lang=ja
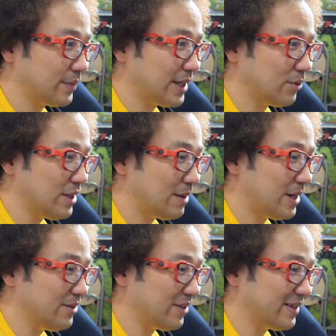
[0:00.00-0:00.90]
う、結構や
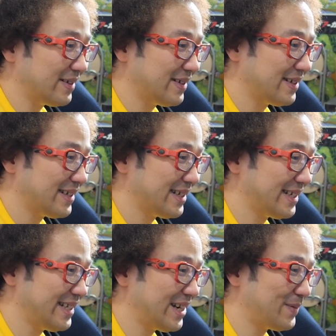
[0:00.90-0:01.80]
ばいのかな
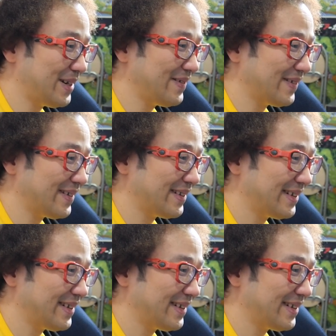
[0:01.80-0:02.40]
やばいのか